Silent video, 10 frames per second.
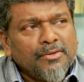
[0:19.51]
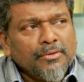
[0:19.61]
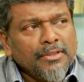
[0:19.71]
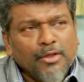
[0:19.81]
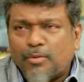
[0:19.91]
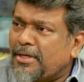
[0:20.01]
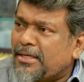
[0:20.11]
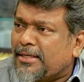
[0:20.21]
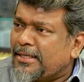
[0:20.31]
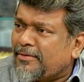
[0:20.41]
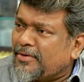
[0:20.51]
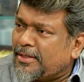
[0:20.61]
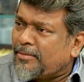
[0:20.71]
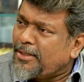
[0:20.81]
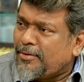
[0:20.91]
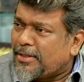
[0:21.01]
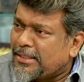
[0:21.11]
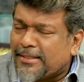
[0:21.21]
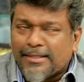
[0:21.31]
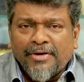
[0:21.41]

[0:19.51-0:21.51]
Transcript: ஒரு ஹீரோ மாதிரி இருக்கேன் அவன் அப்படின்னு வானுங்க